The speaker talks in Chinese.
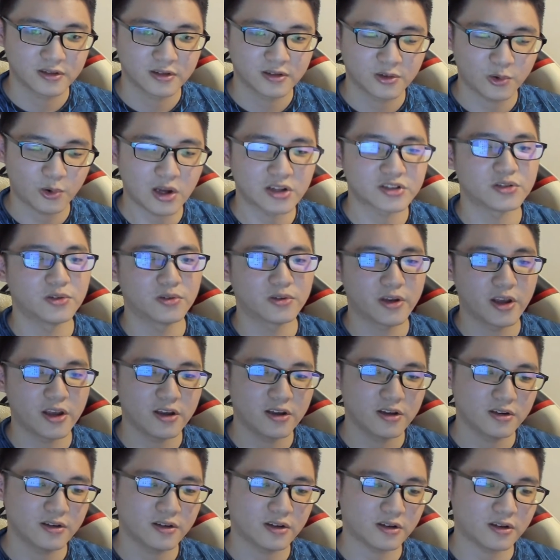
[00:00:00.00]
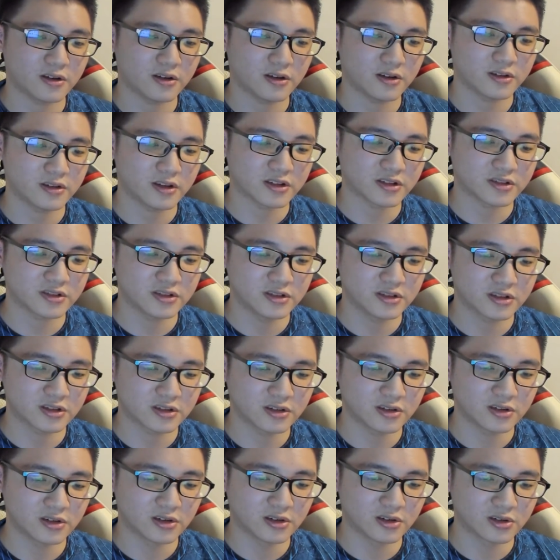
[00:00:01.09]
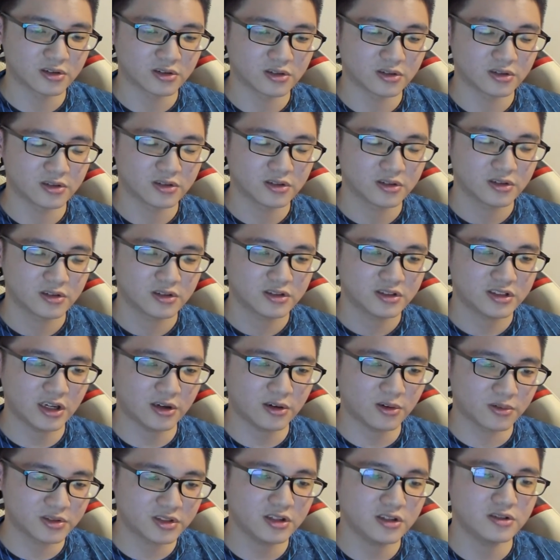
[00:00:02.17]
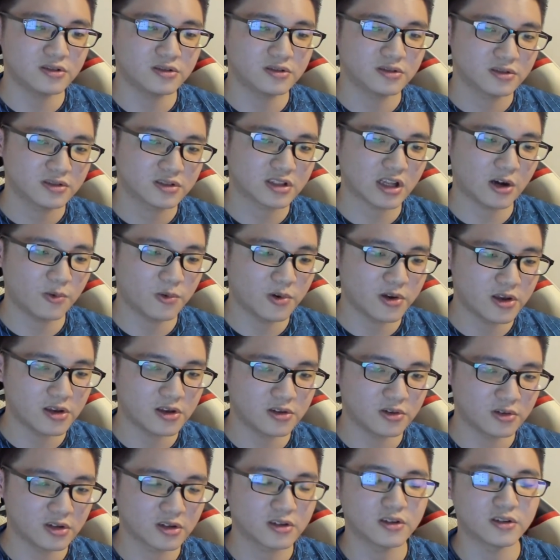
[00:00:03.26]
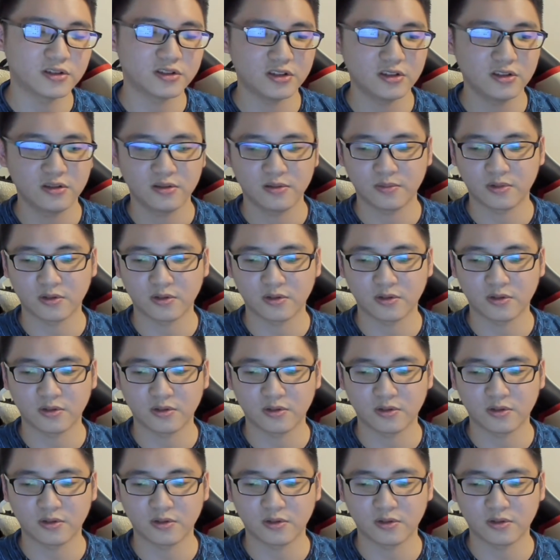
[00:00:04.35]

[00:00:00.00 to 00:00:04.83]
画质 OK 啊，但是这个相容性稍微有点可惜，